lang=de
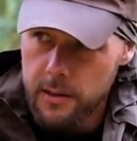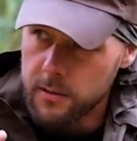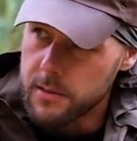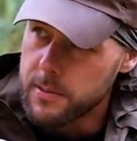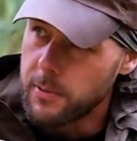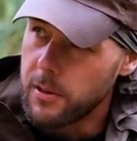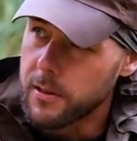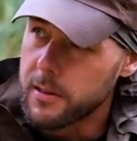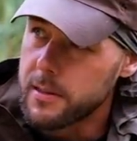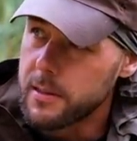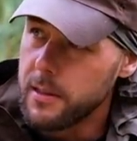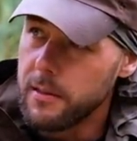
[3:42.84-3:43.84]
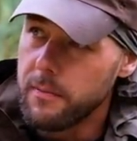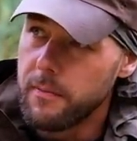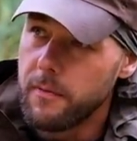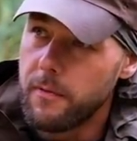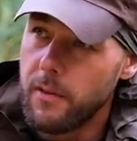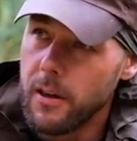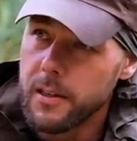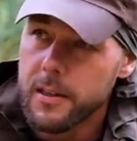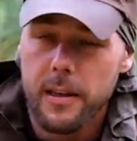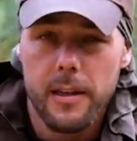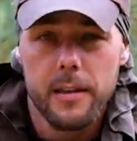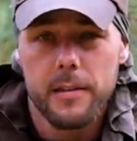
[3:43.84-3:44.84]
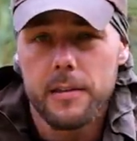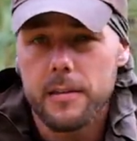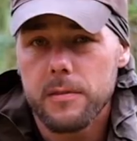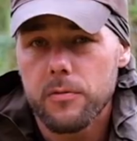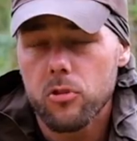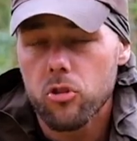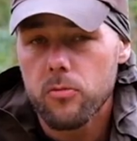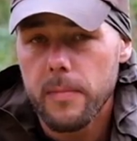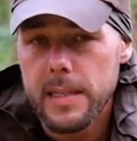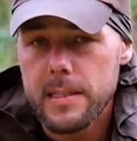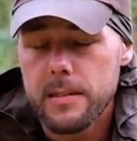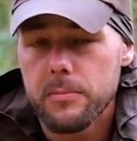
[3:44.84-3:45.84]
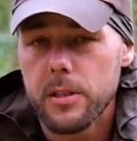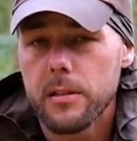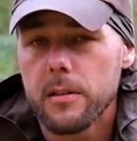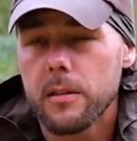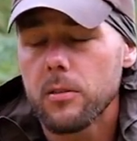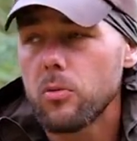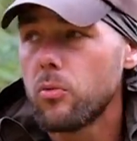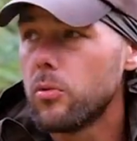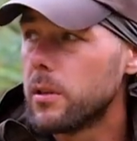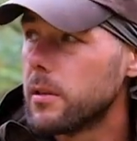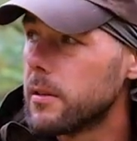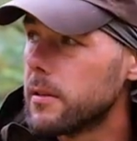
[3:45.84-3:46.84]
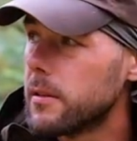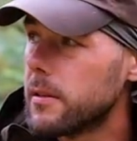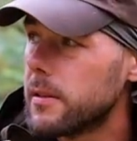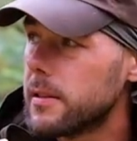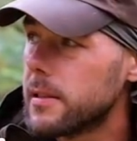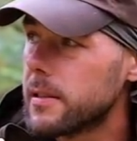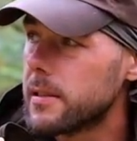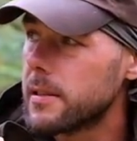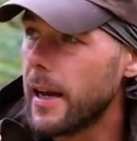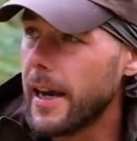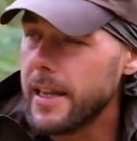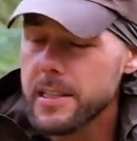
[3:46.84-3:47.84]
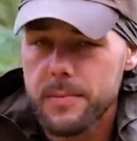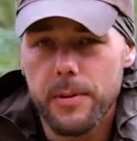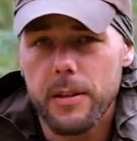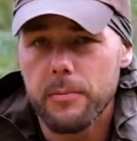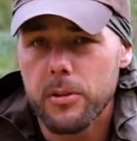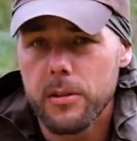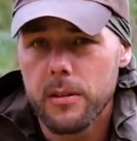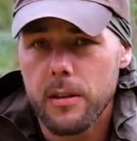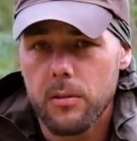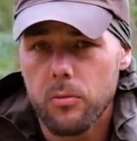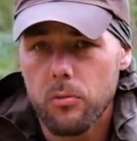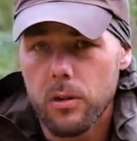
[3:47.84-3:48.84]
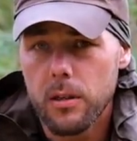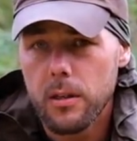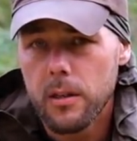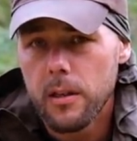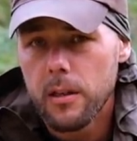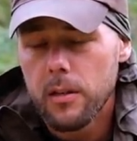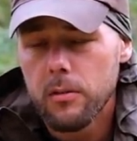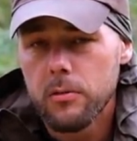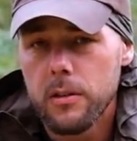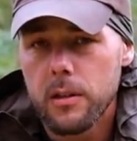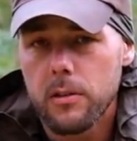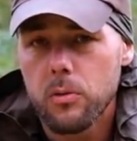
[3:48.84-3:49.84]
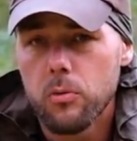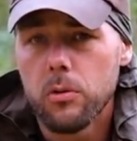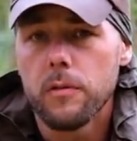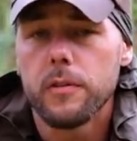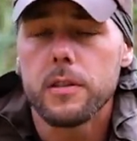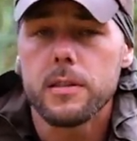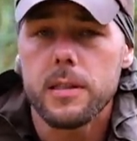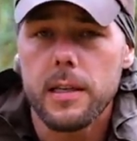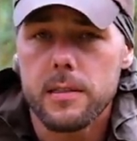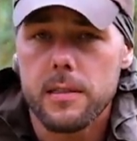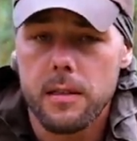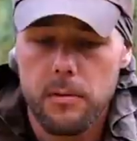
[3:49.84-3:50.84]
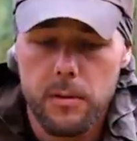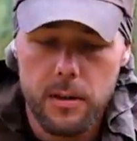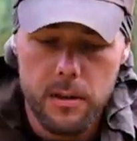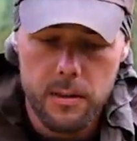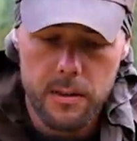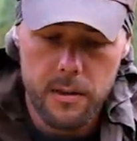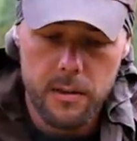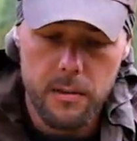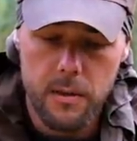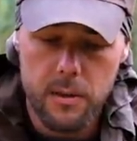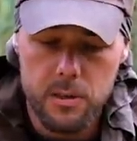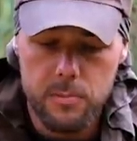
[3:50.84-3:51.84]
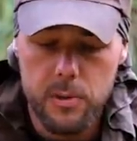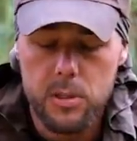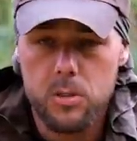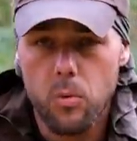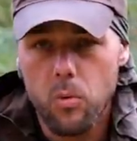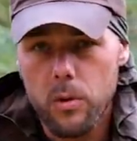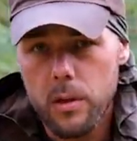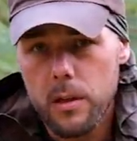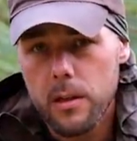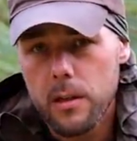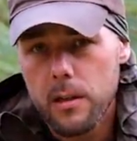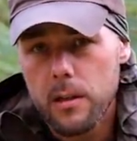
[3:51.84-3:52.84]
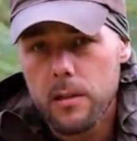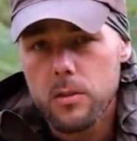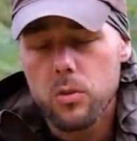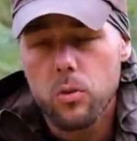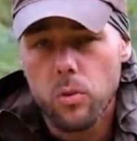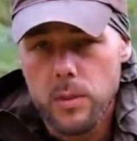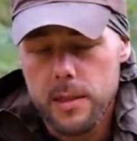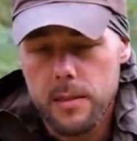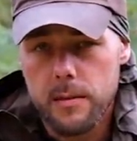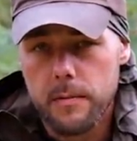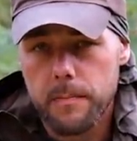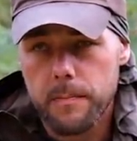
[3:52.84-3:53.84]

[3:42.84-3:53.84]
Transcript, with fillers: Und zwar das im Waldgeh, dieses Verschmelzen mit der Natur, dieses Einswerden mit der Natur und die Natur für sich selber als Person zu nutzen,